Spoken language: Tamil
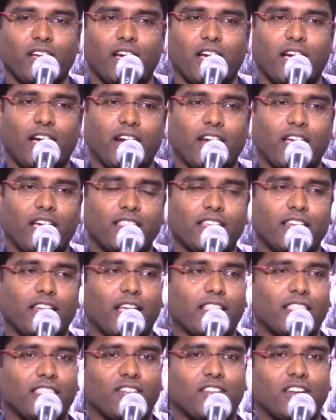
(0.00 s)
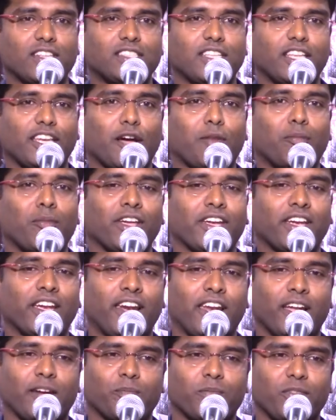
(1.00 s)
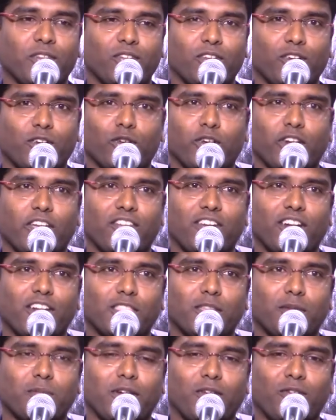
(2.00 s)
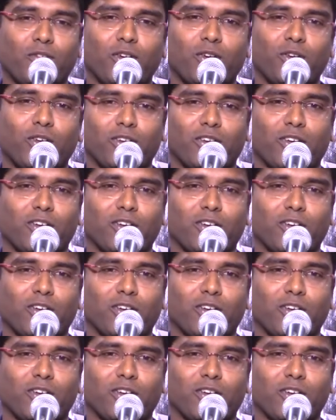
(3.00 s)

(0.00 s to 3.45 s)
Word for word: ஆனால் அது அந்த வசதி நம்மளுக்கு இல்லை இவங்களுடைய வருத்தம் எவ்வளோ